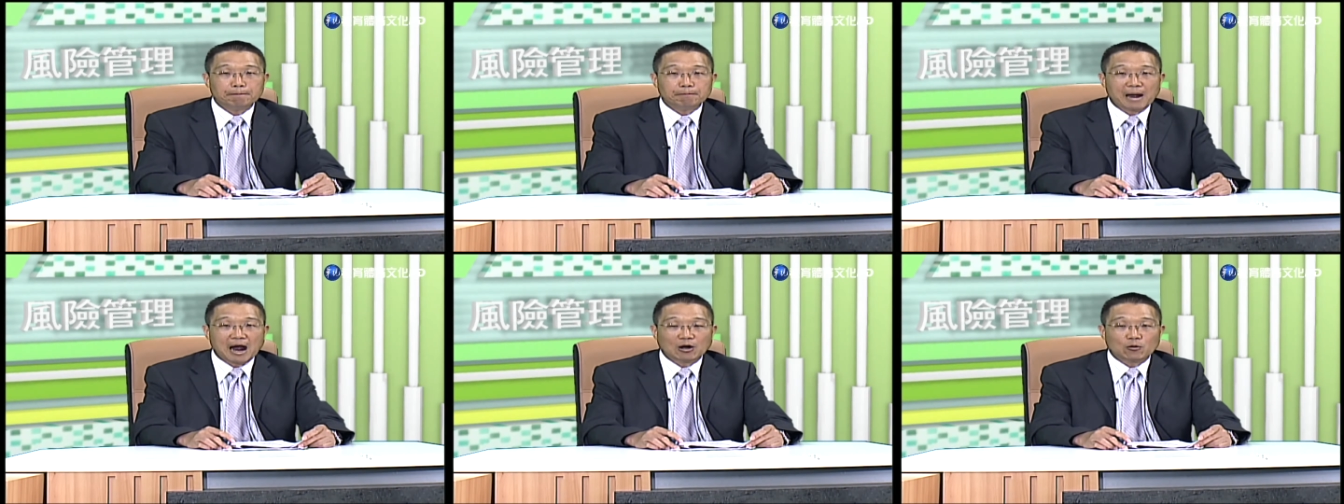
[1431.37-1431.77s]

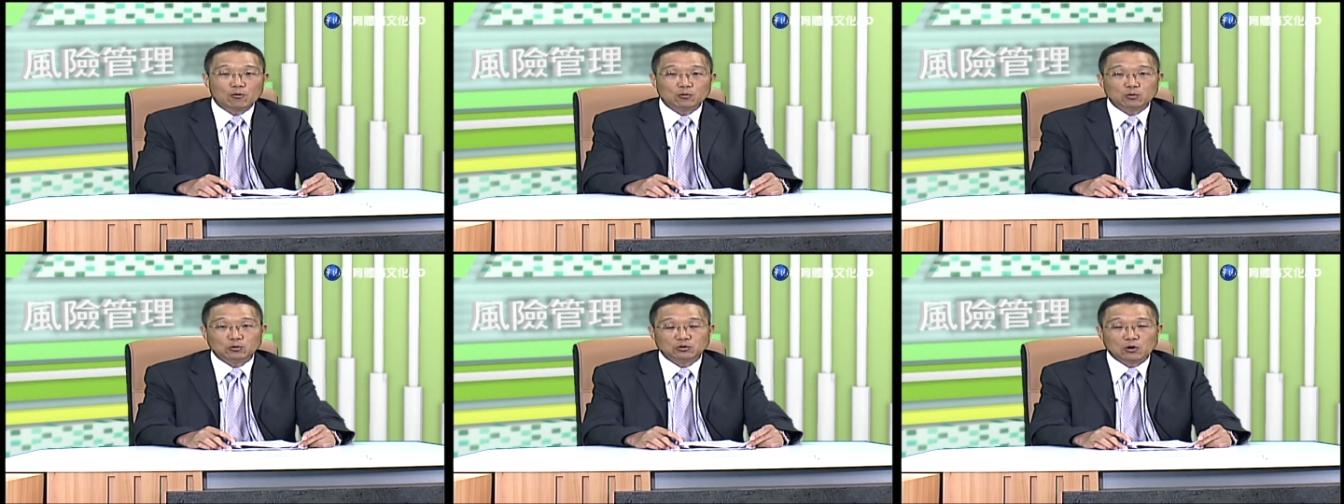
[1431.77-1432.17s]
罢
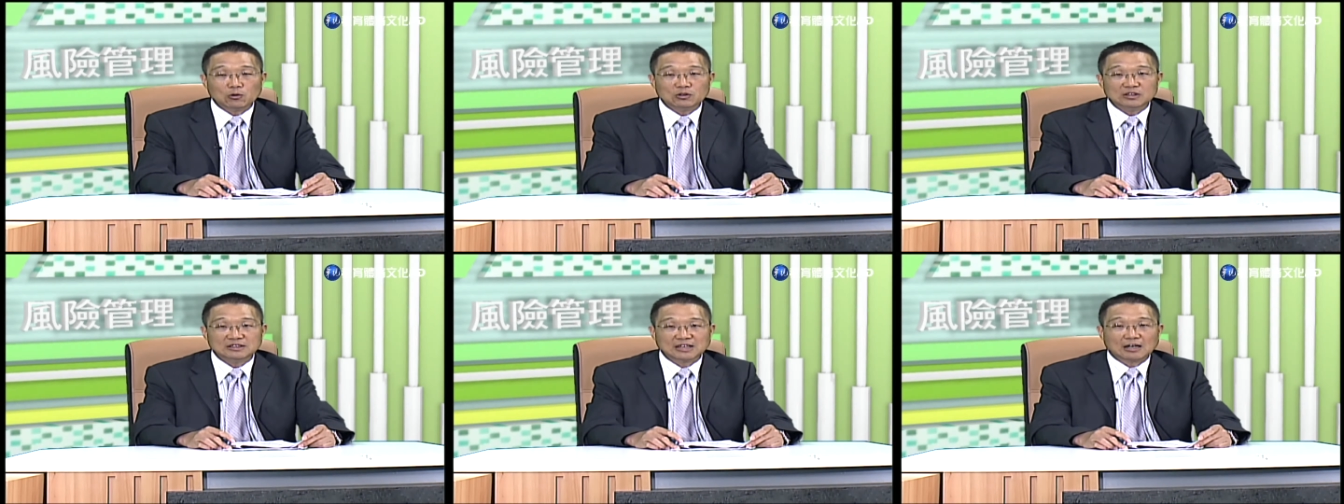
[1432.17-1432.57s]
工、股
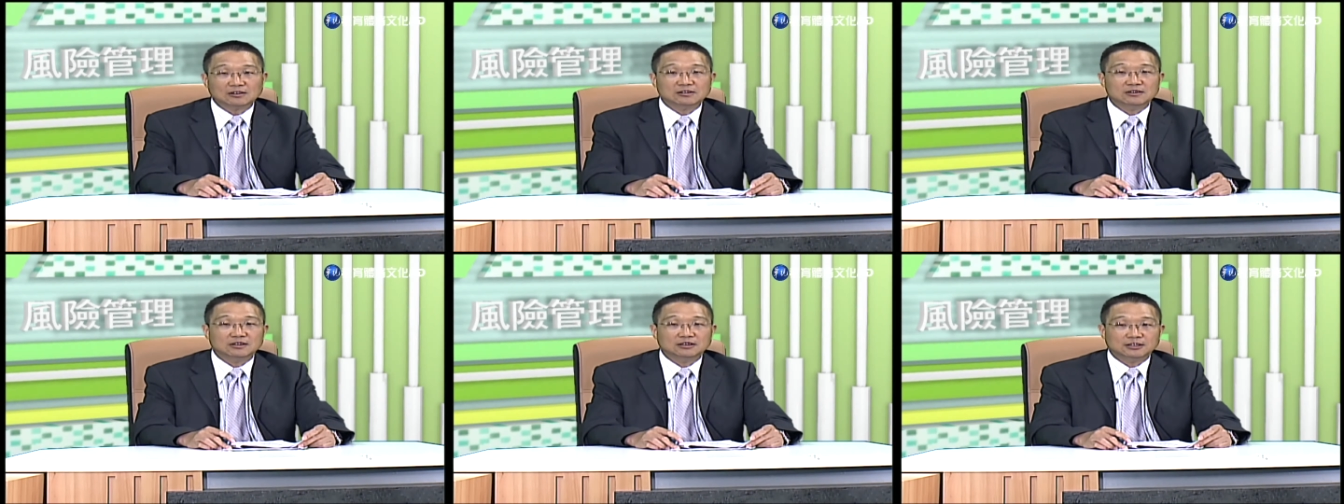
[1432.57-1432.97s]
东丧
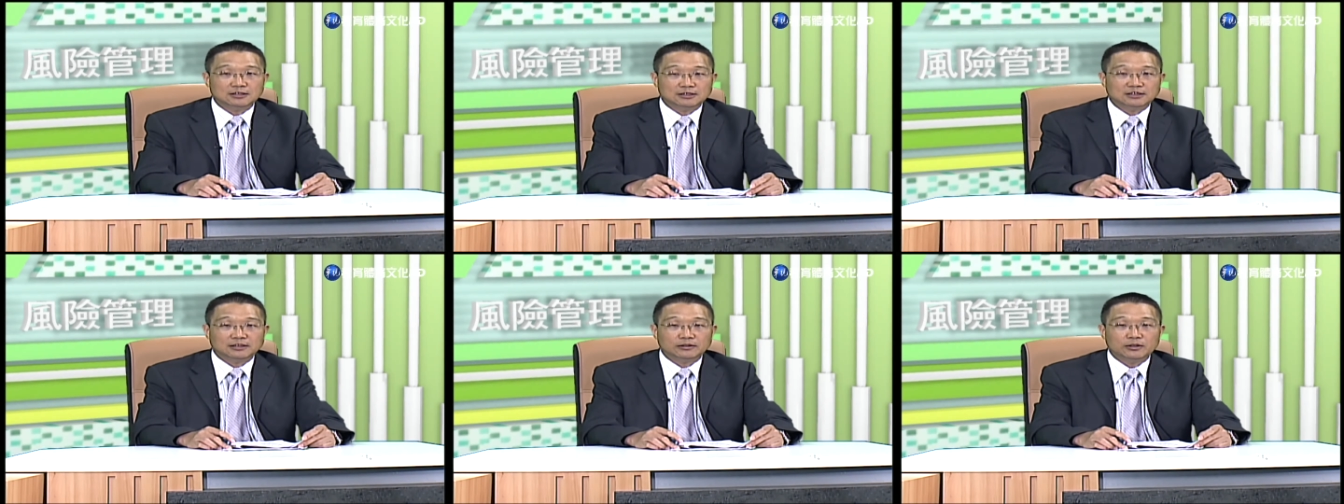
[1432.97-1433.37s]
失的
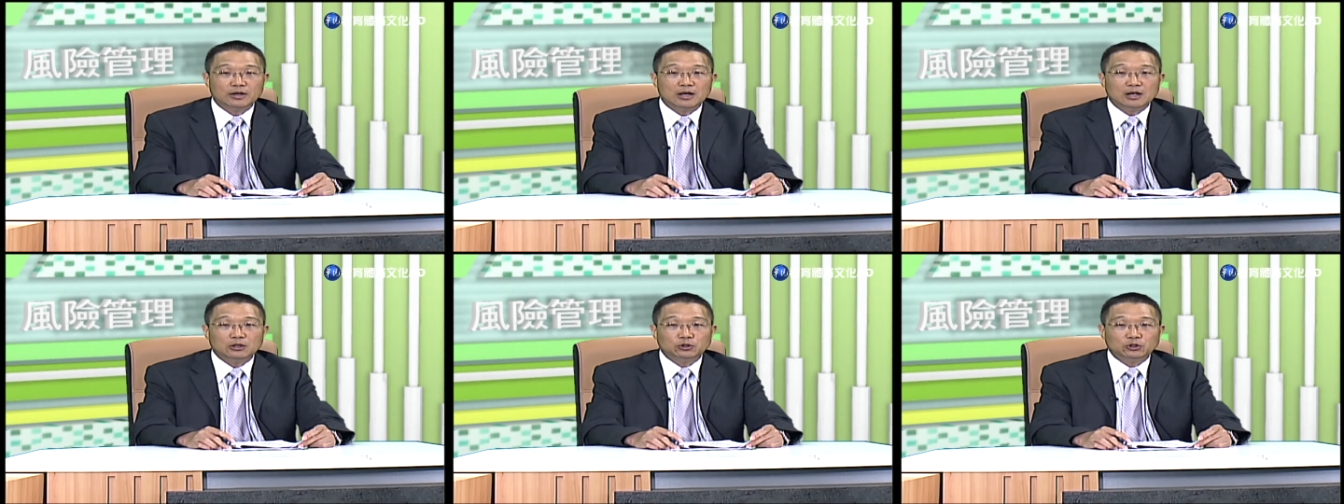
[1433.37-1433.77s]
信心、
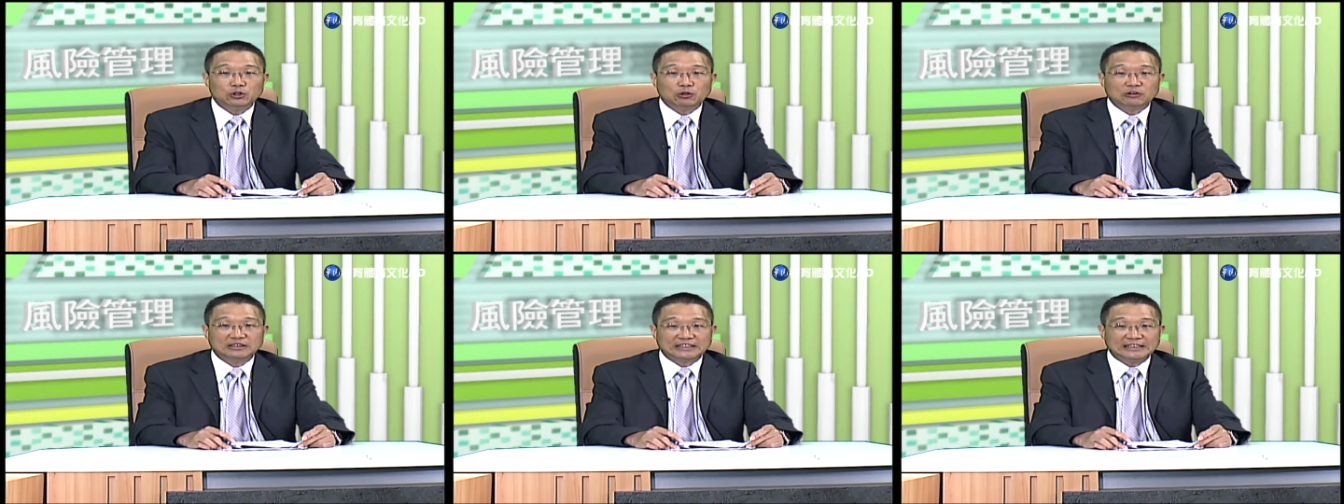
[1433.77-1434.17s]
具
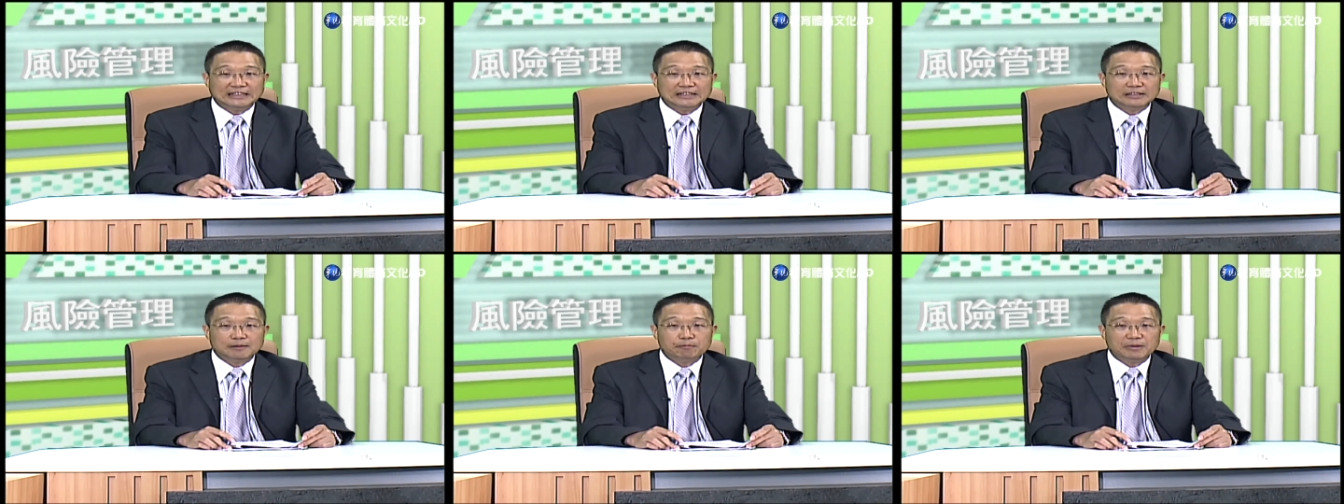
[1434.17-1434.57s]
有敌
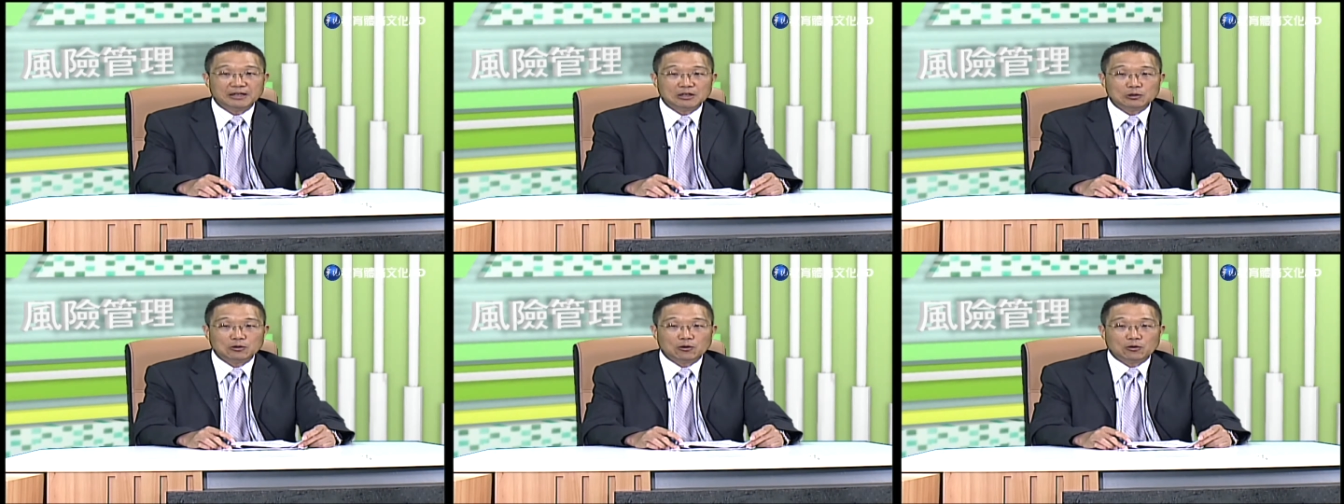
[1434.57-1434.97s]
意的
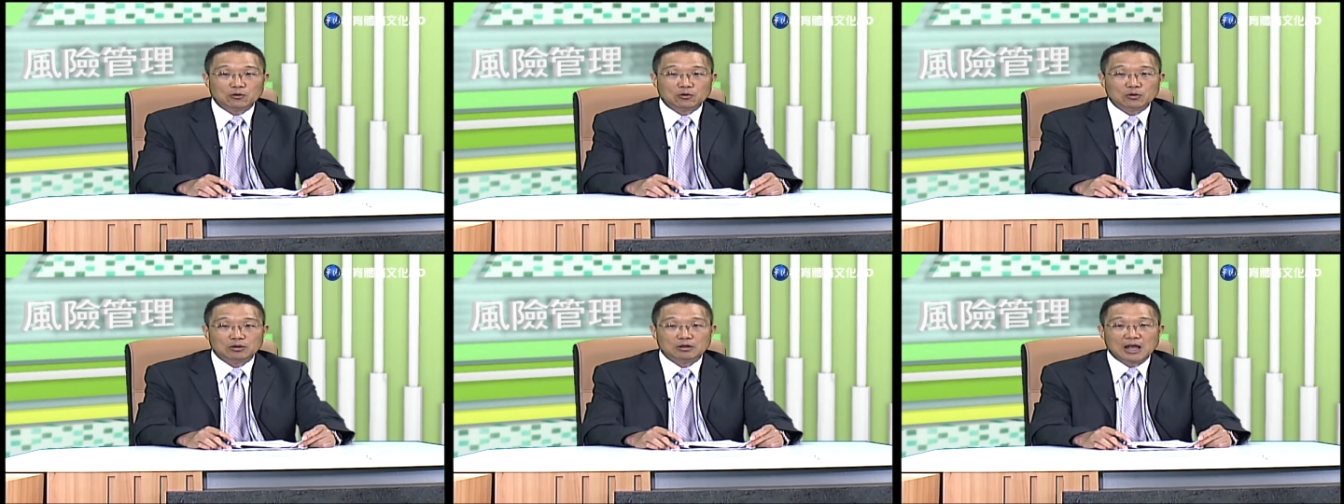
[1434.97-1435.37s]
并购、
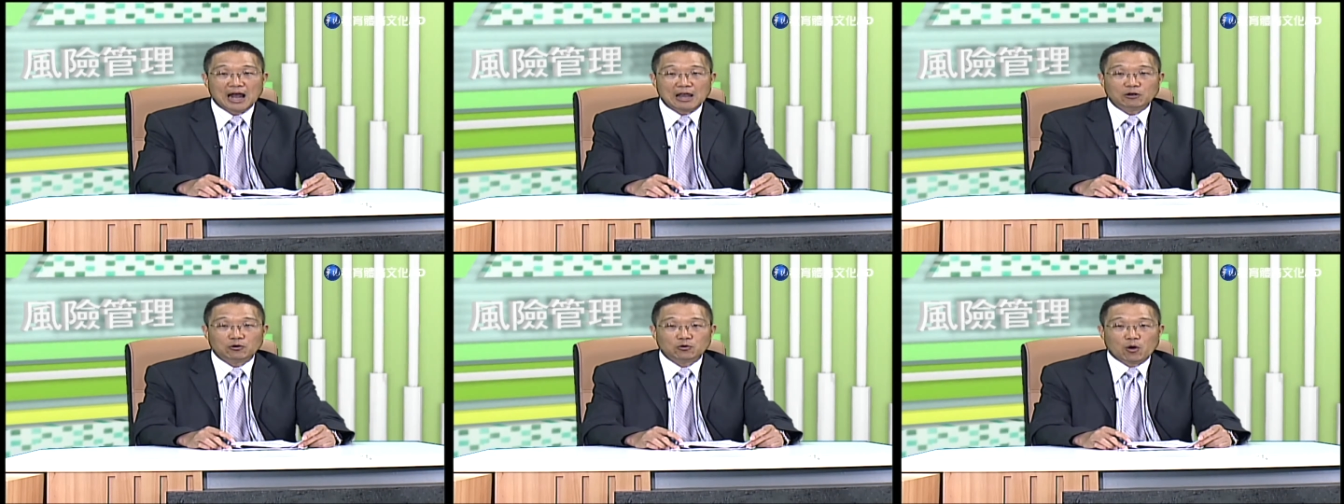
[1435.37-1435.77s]

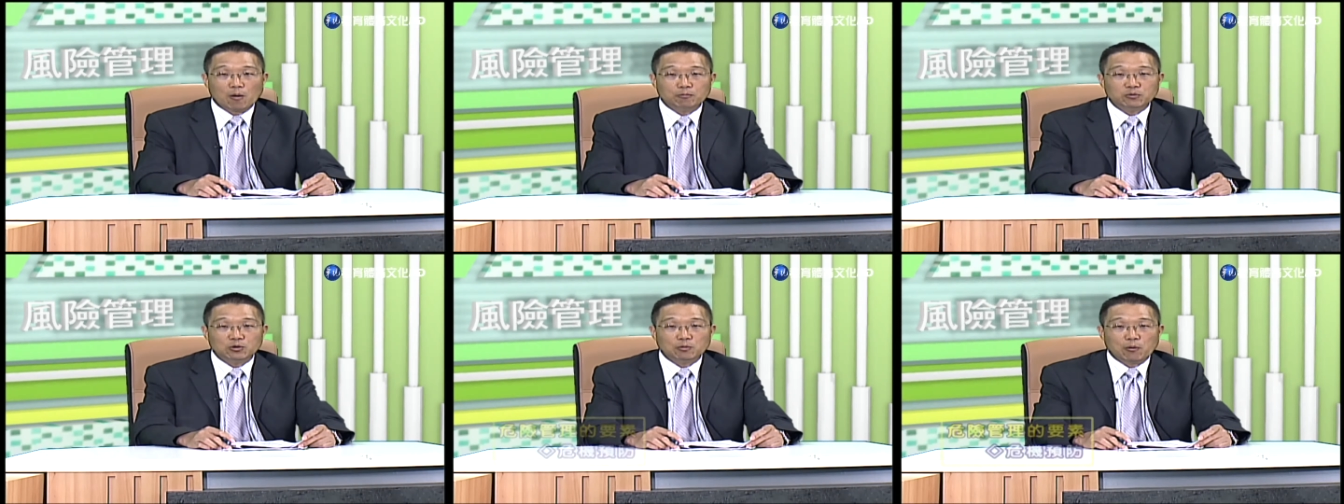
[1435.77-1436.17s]
还有
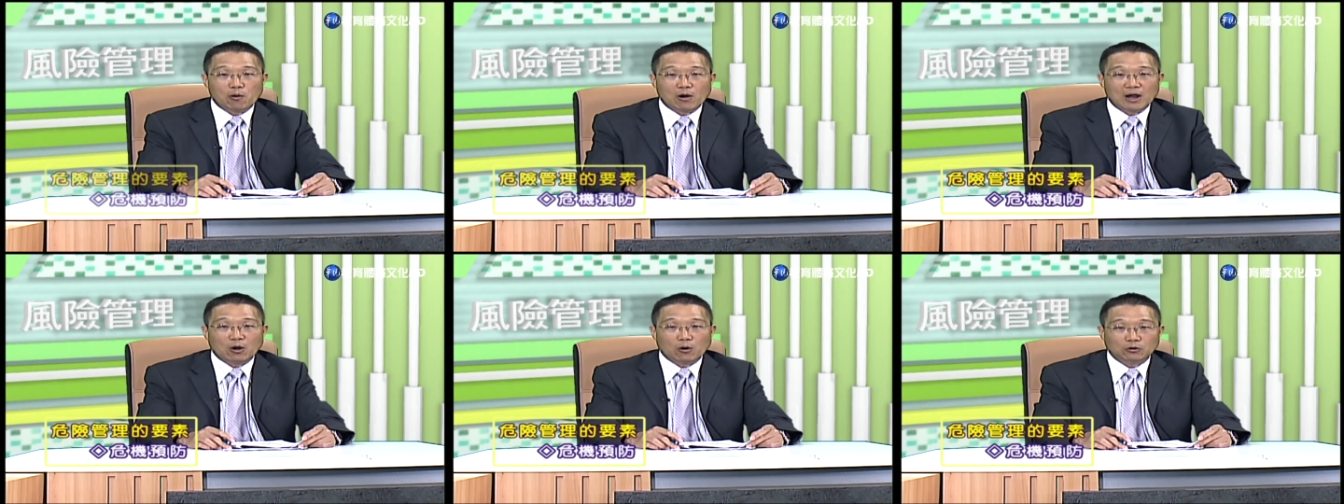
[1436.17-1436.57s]
恐怖
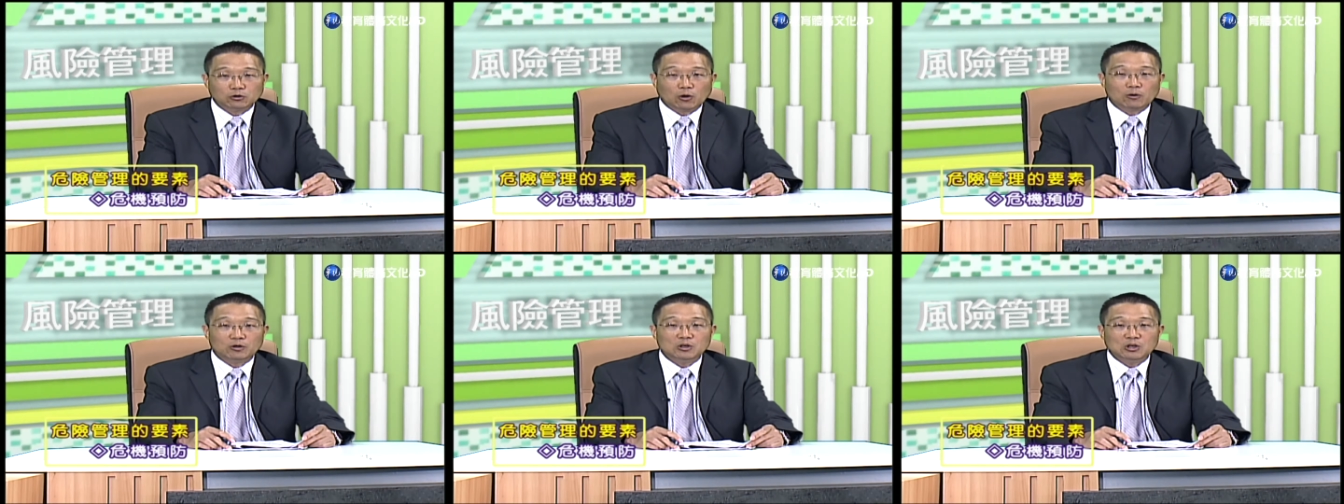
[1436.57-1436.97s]
破坏活
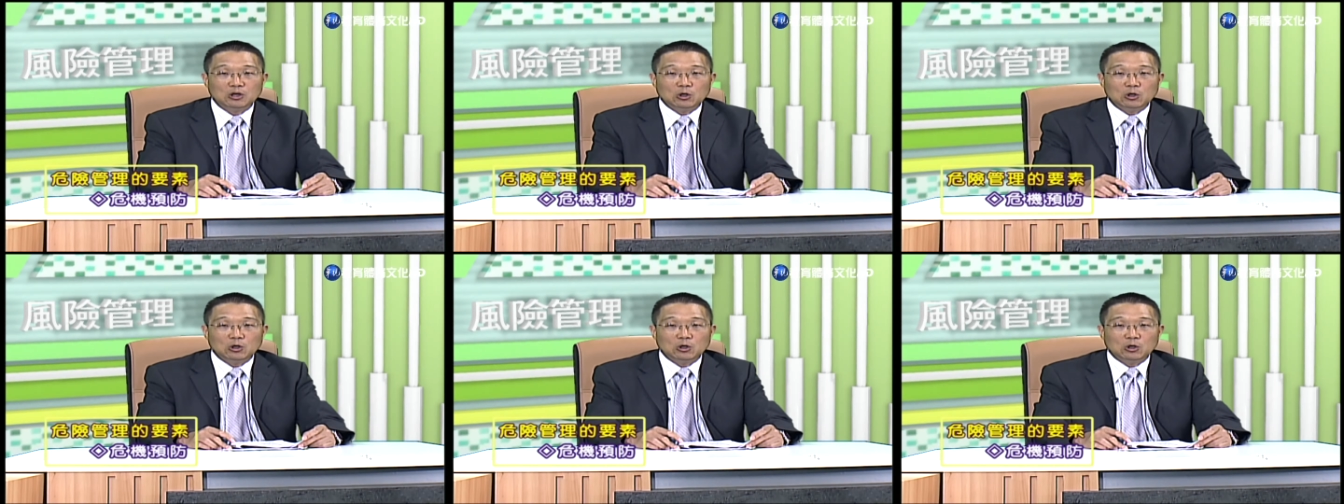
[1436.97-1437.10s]
动，